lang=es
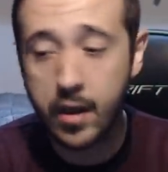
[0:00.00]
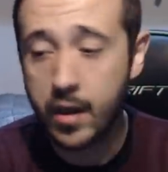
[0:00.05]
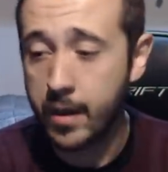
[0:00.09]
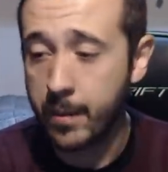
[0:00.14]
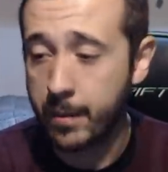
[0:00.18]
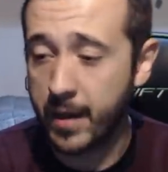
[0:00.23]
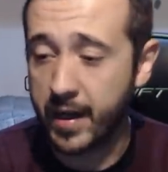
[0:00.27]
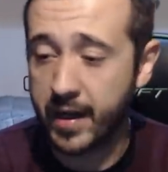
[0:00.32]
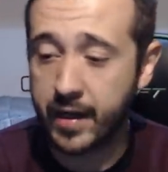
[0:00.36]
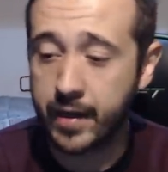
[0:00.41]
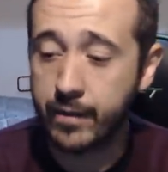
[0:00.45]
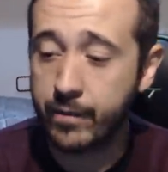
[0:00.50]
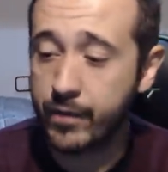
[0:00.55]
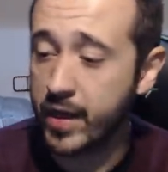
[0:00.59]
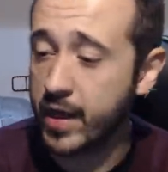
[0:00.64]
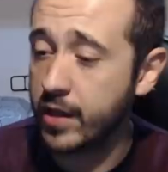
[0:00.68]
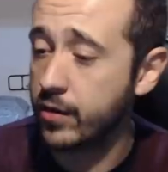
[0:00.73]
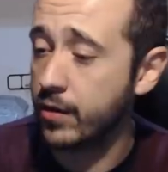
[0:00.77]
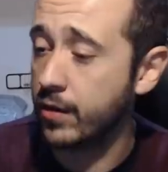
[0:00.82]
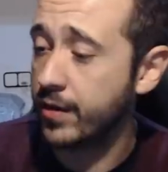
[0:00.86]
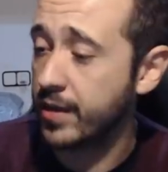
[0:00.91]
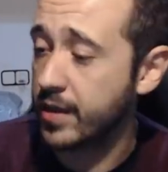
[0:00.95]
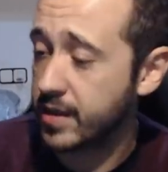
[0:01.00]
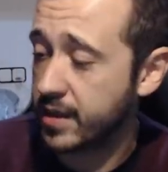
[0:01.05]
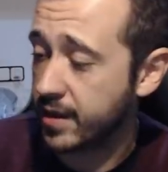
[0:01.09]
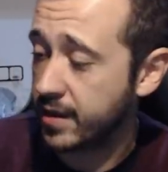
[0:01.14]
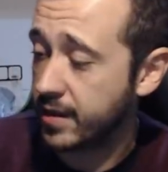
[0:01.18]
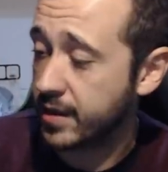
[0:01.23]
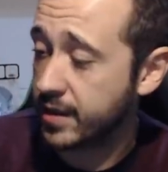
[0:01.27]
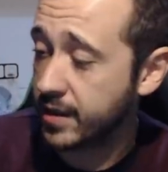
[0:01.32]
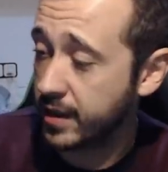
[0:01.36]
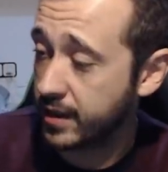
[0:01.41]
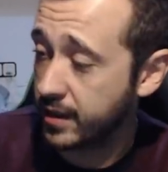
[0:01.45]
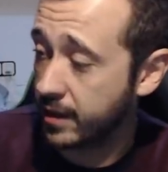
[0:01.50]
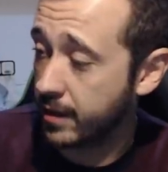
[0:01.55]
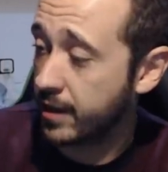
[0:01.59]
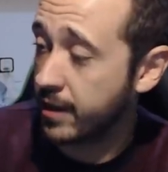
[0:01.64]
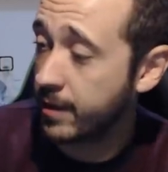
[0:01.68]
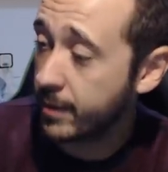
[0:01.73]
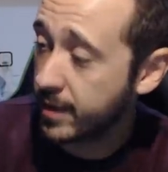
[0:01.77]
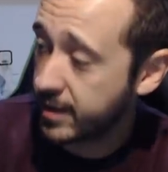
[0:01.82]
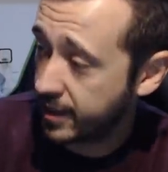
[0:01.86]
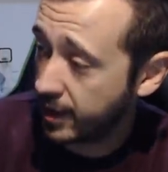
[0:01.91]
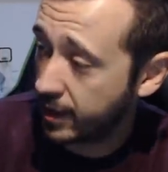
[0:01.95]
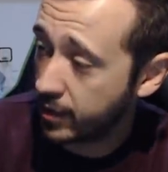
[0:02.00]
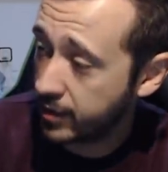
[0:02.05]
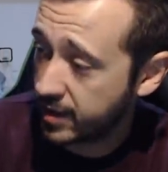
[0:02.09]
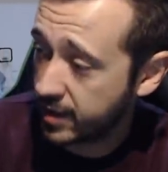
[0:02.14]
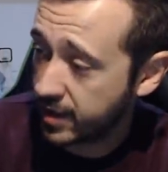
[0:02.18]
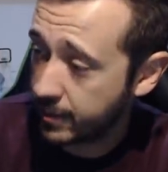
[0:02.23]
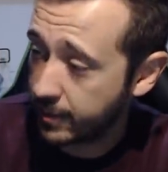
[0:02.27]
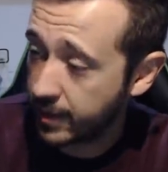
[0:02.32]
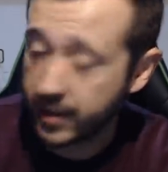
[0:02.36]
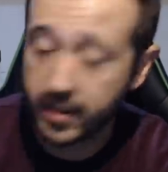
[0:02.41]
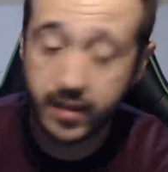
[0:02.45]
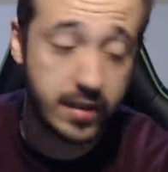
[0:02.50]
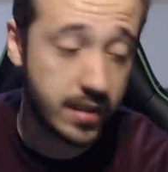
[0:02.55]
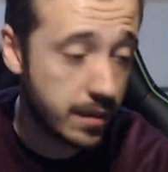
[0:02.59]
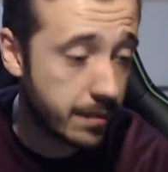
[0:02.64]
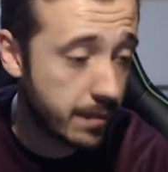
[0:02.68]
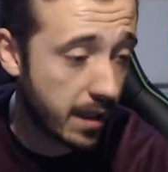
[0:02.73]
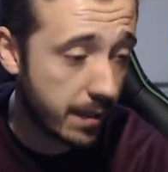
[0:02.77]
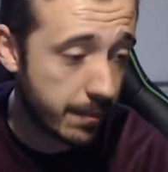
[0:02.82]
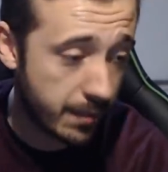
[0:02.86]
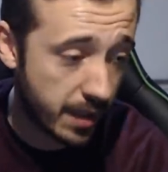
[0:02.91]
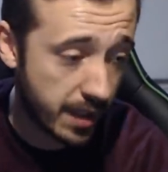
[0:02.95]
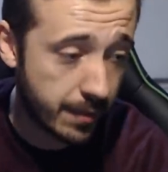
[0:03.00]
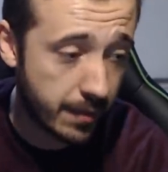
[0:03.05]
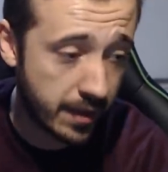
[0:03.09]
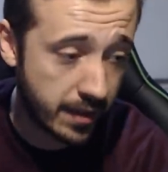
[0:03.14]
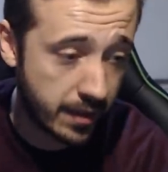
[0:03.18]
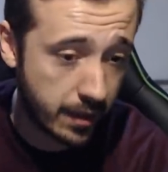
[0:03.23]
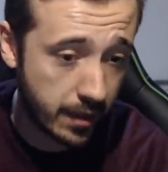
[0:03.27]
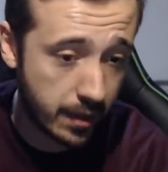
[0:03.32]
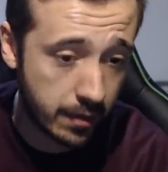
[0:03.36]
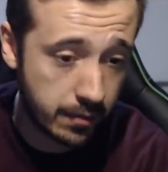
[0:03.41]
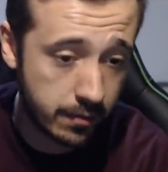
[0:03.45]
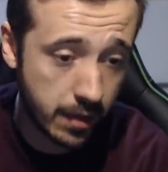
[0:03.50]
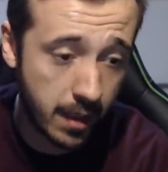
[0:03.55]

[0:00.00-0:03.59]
Vale, entonces dices que te han investigado esta semana. Sí, me, han investigado.